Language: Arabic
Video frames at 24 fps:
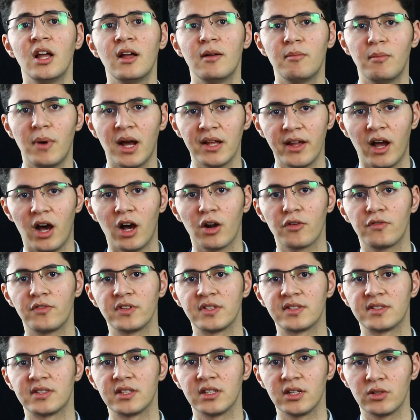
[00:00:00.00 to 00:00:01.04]
معنى حرف
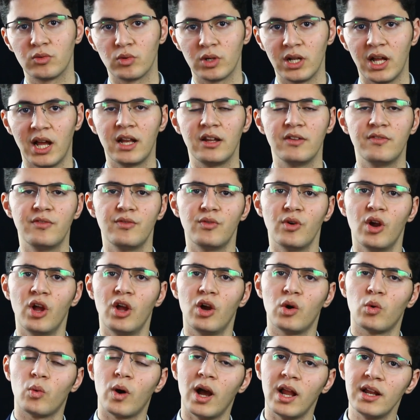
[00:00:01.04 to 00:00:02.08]
السين والألف
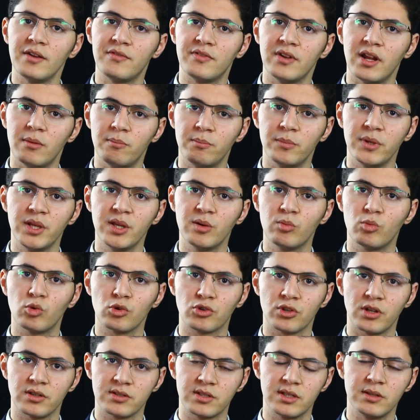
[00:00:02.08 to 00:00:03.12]
وألف لام ميم
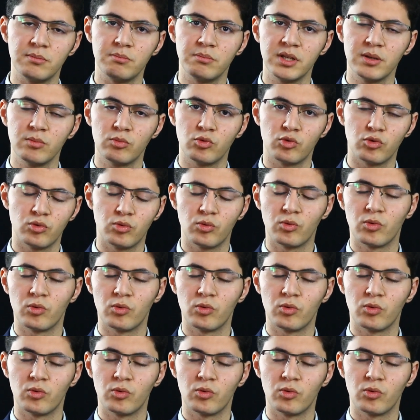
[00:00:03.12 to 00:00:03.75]
وطاسم ميم